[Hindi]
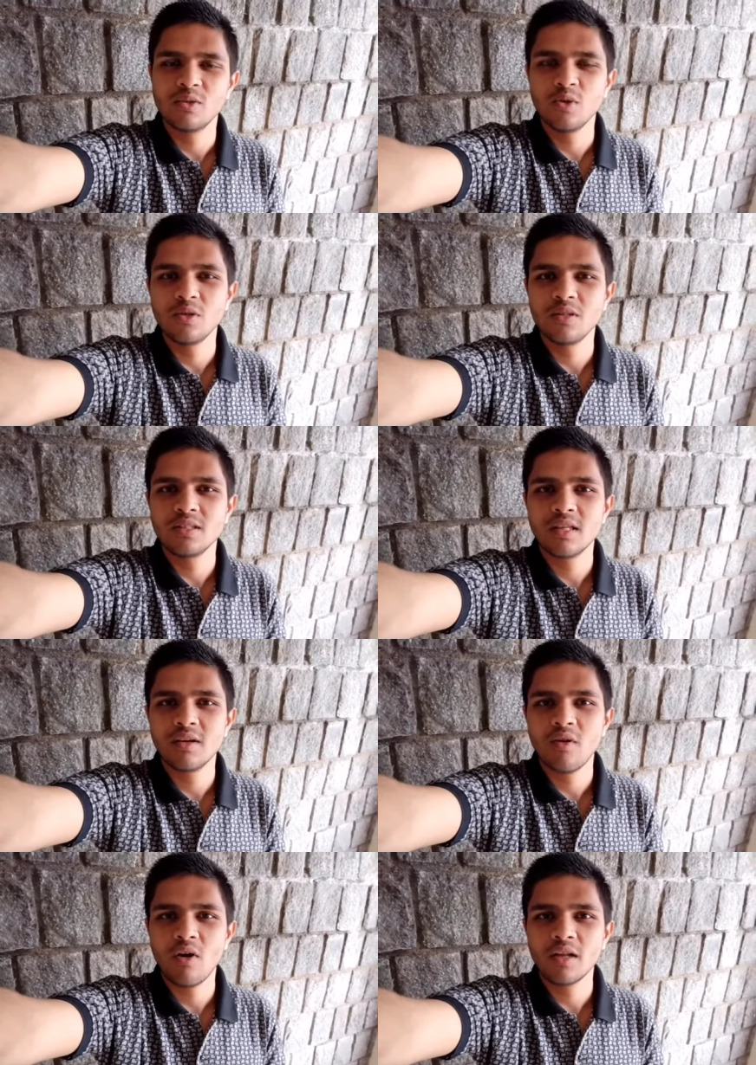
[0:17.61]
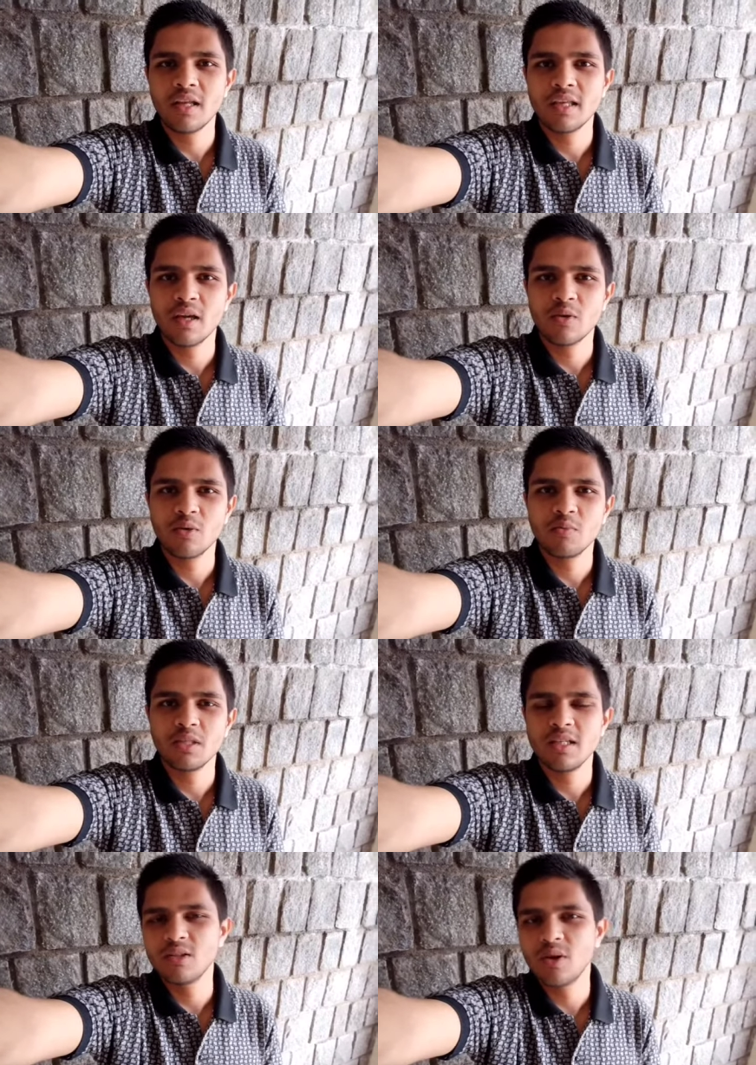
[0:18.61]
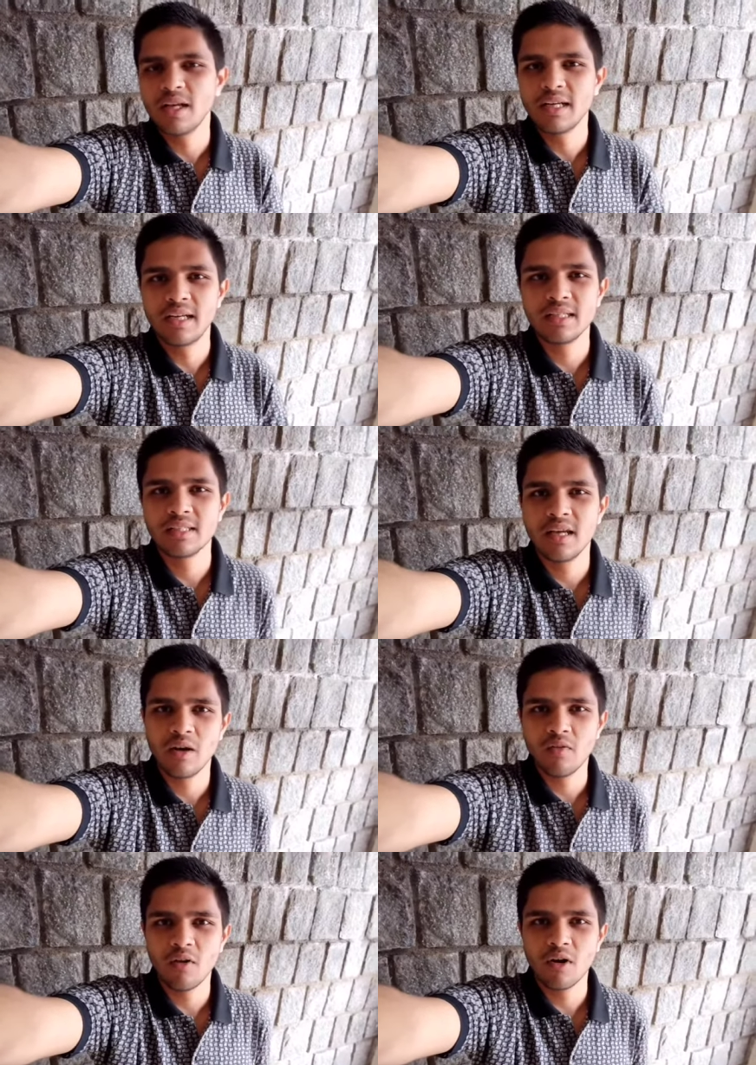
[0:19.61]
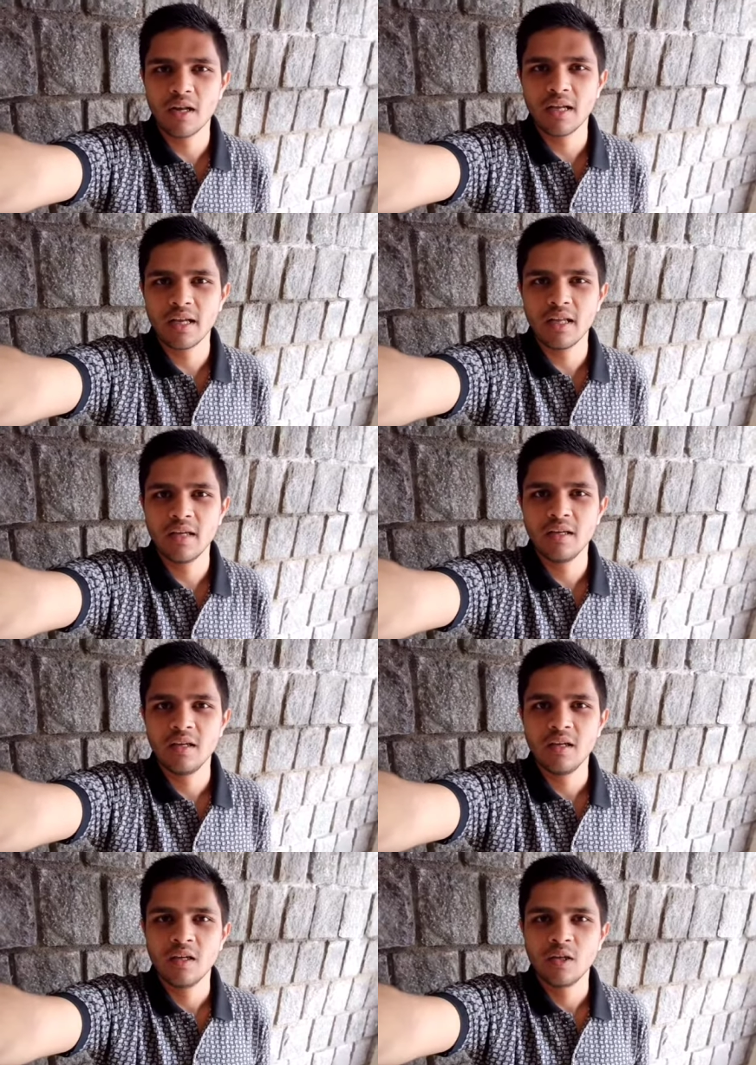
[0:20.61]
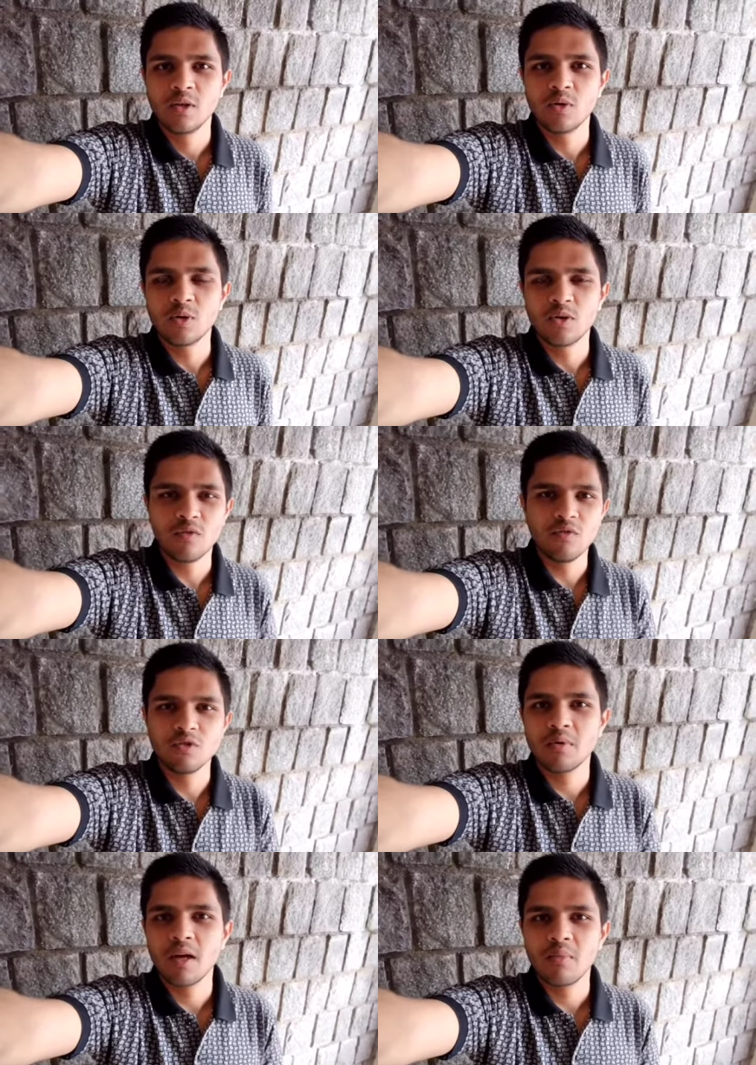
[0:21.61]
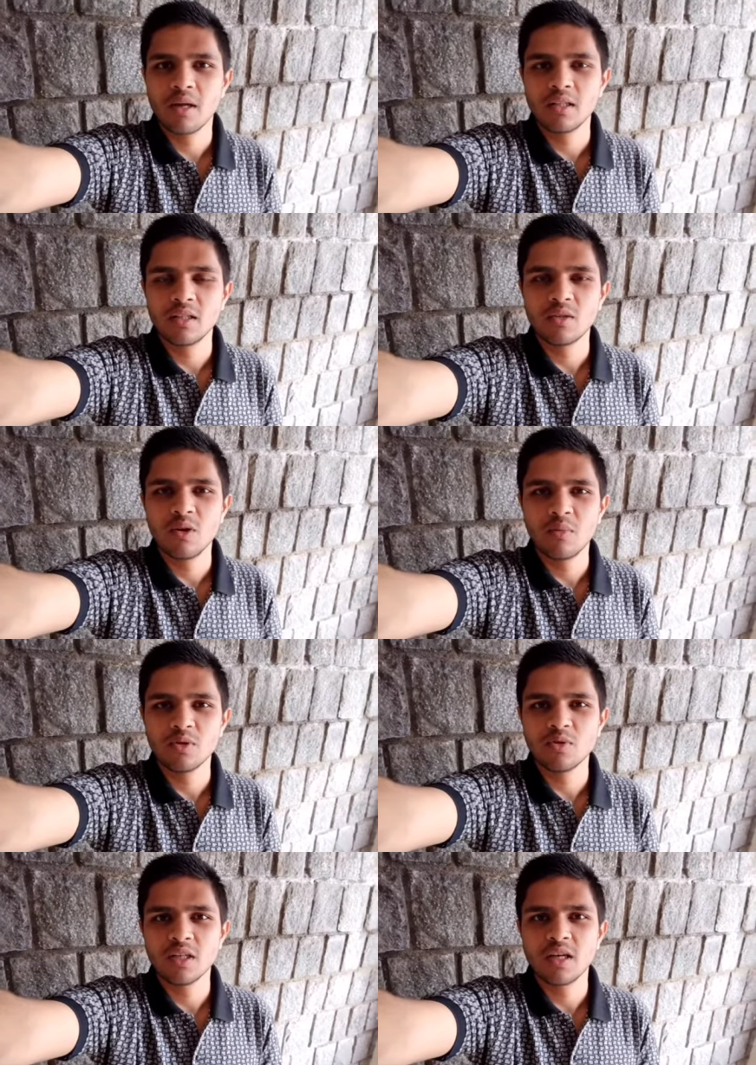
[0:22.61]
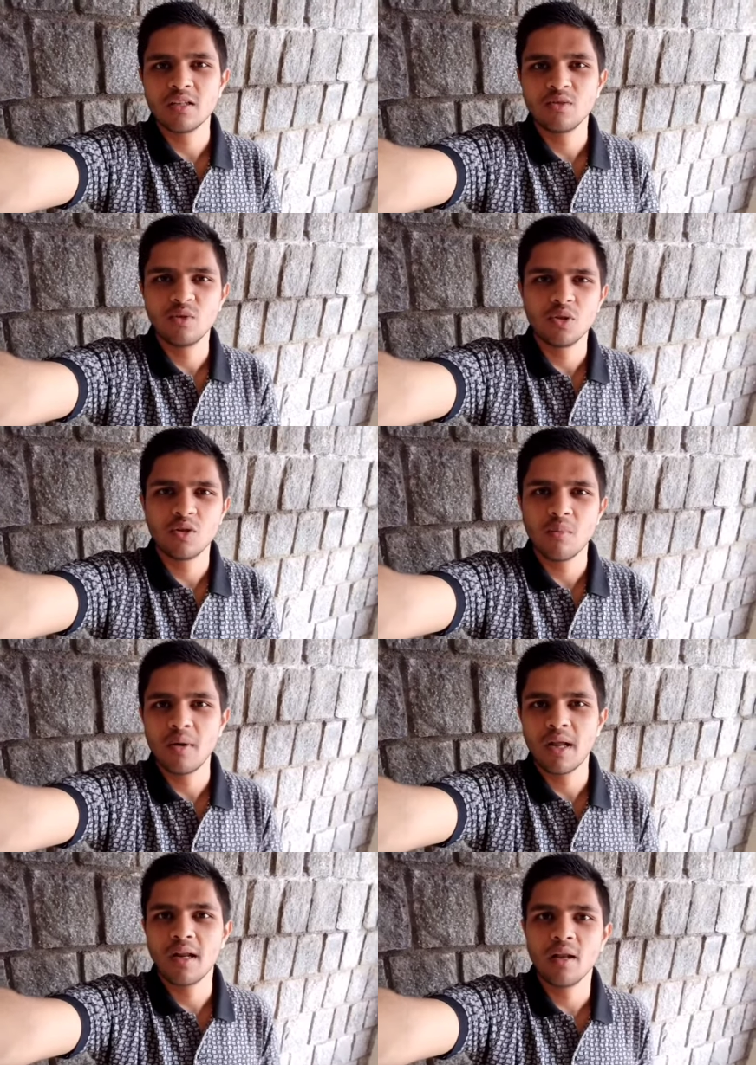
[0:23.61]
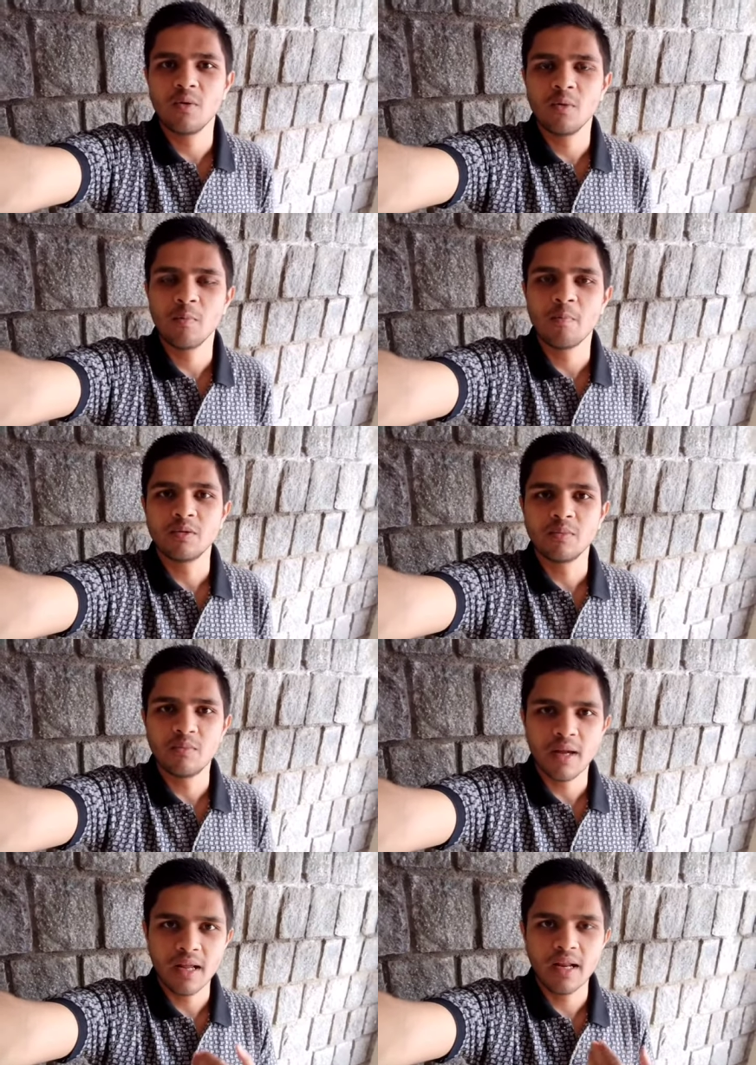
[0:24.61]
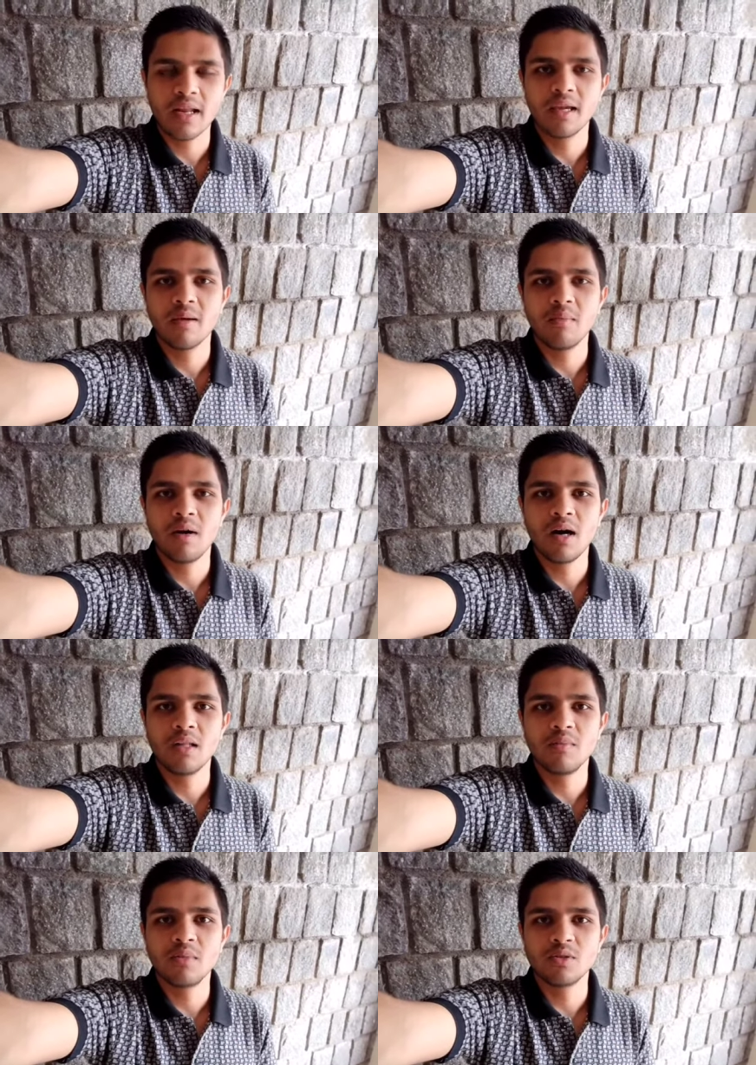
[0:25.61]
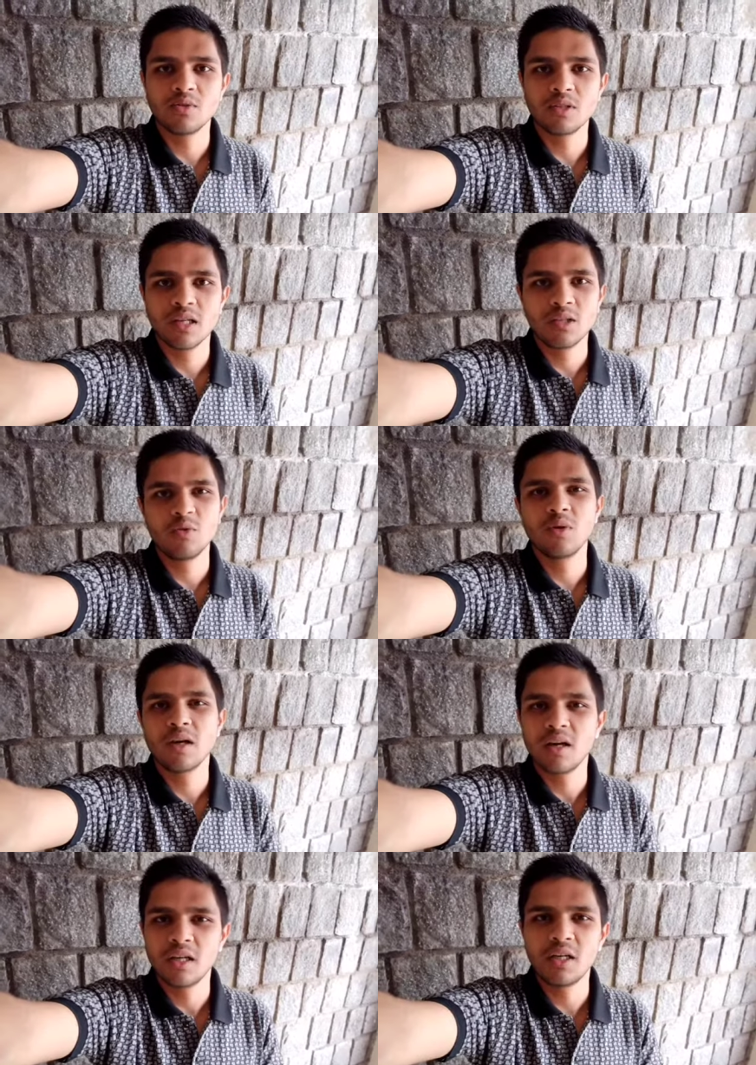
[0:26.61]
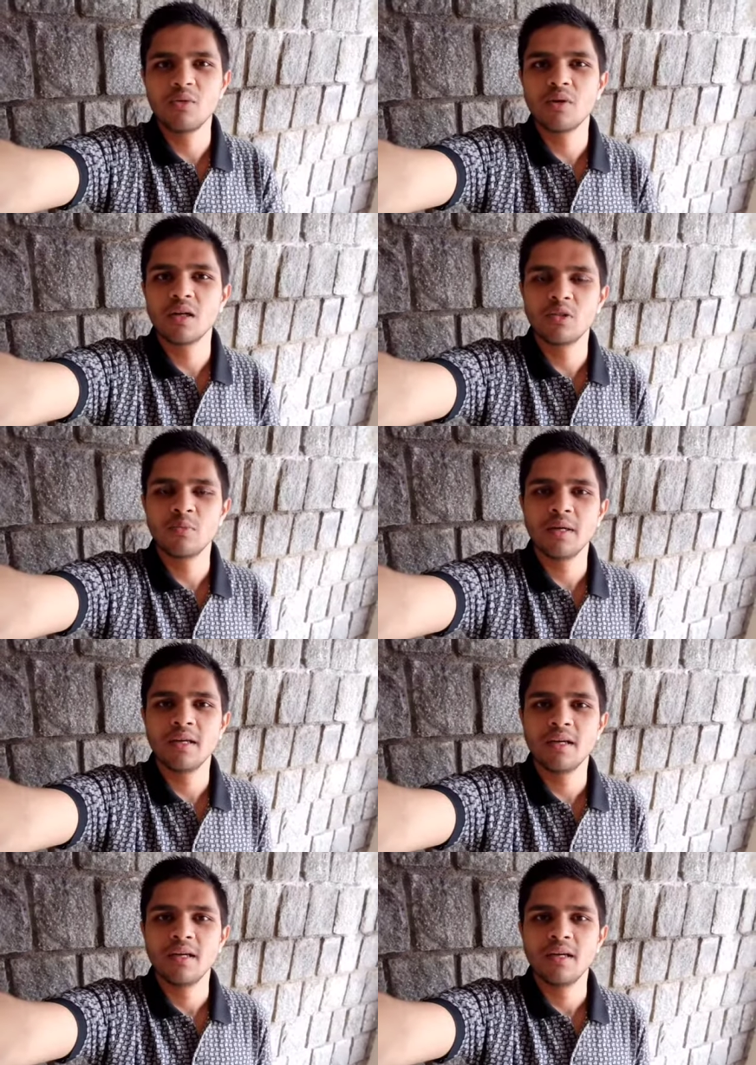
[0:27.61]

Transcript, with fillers: दो दिन से व्लॉग नहीं किया क्योंकि मुझे थोड़ा इंटरेस्ट नहीं आया व्लॉग करने के लिए क्योंकि थोड़े व्यूज़ भी कम आ रहे थे थोड़ा मैं सोचा दो दिन थोड़ा ब्रेक ले लूँ ब्रेक लेने के बाद मैं सोचा क्यों ना कंटिन्यू कर दूँ मैं